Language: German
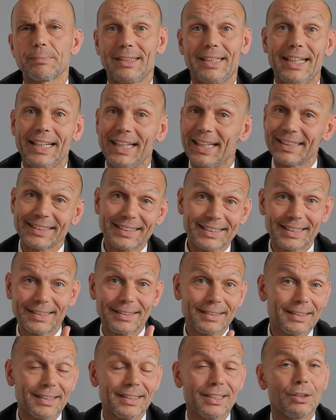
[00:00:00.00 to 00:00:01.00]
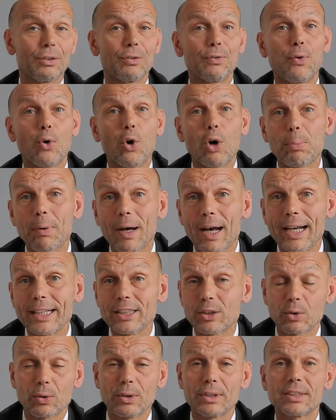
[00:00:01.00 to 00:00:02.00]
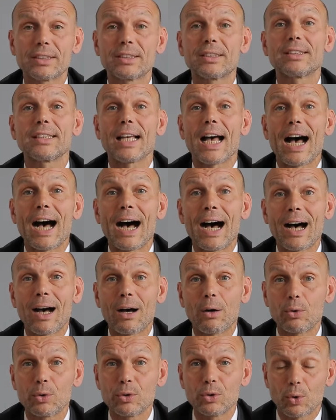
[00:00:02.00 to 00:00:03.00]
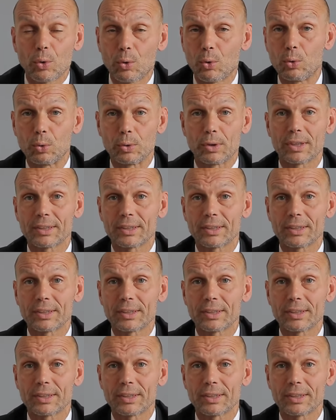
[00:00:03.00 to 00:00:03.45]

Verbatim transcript: Der erste, Vorbereitung ist das A und O.